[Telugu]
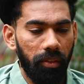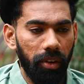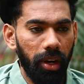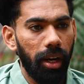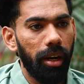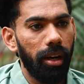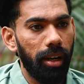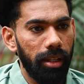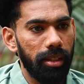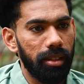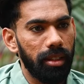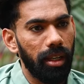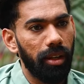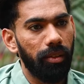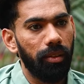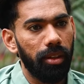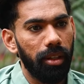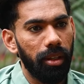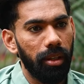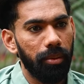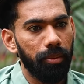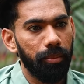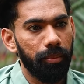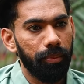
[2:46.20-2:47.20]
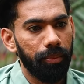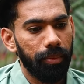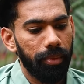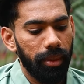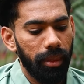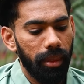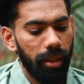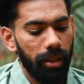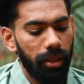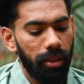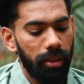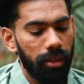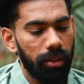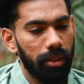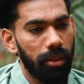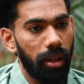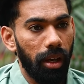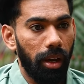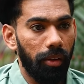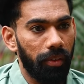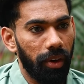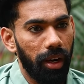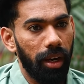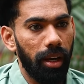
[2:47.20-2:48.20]
ఫ్రైడే సేవ అది ఫ్రైడే
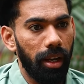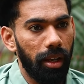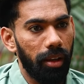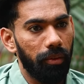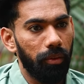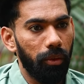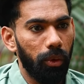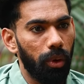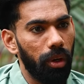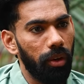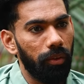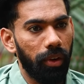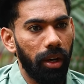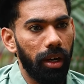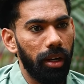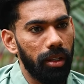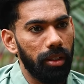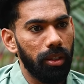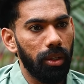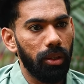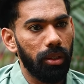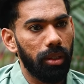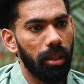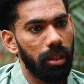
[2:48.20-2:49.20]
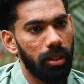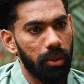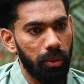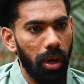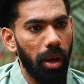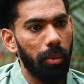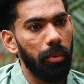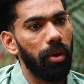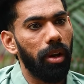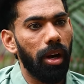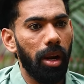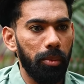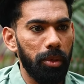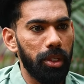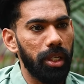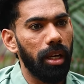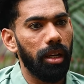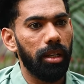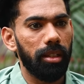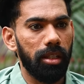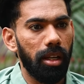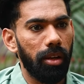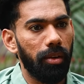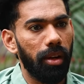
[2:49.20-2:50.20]
ఫ్రైడే ఓన్లీ ఫ్రైడే జరుగుతుంది స్వామివారి
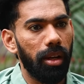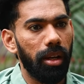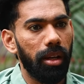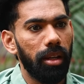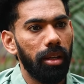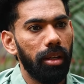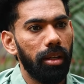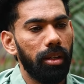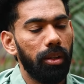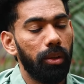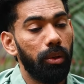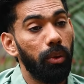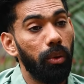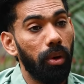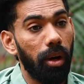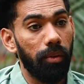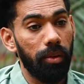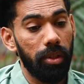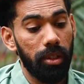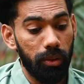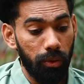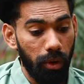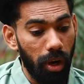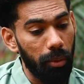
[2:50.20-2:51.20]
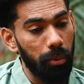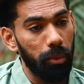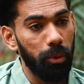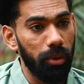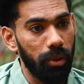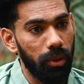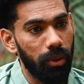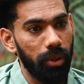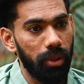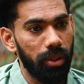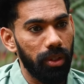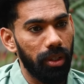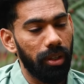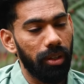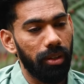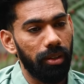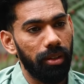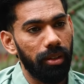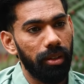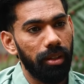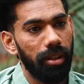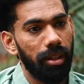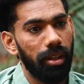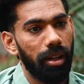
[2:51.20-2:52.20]
అభిషేక సేవ టూ అవర్స్ స్వామి ముందు కూర్చుంటాం
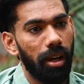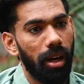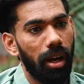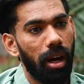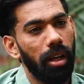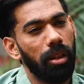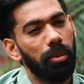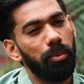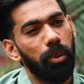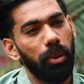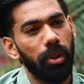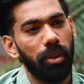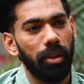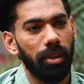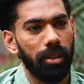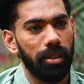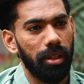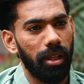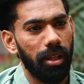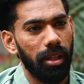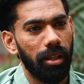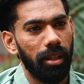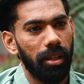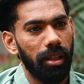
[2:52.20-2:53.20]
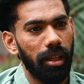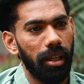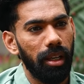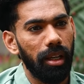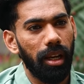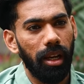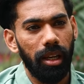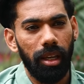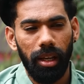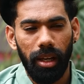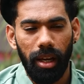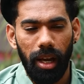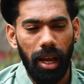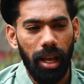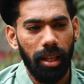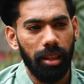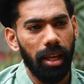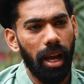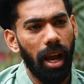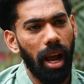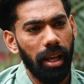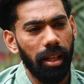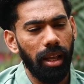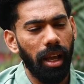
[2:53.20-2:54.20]
Ah. అద్భుతం అసలు ఇంకా
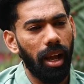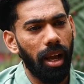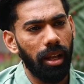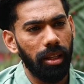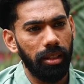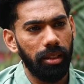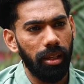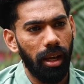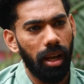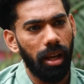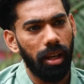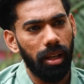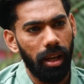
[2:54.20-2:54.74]
అది